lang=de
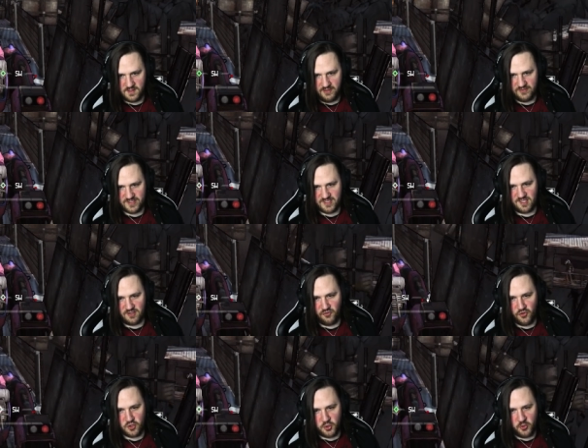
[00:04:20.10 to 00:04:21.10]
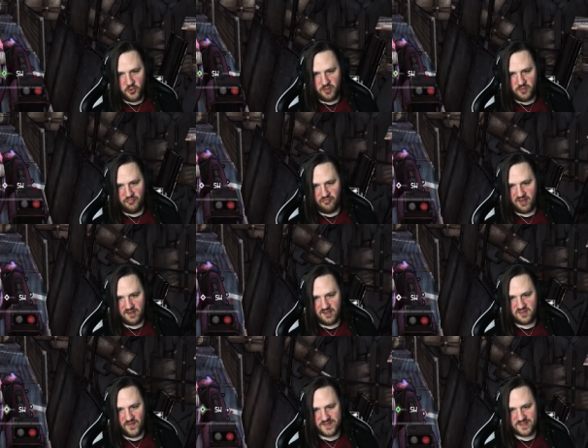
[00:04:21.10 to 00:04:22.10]
Was ist das für ein Typ? Wie kann der
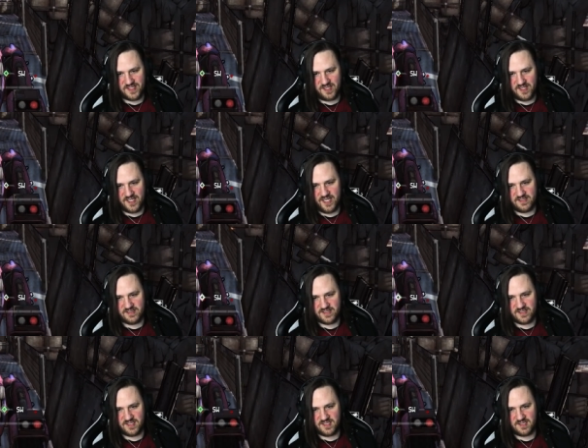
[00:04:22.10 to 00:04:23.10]
20 Raketen ins Gesicht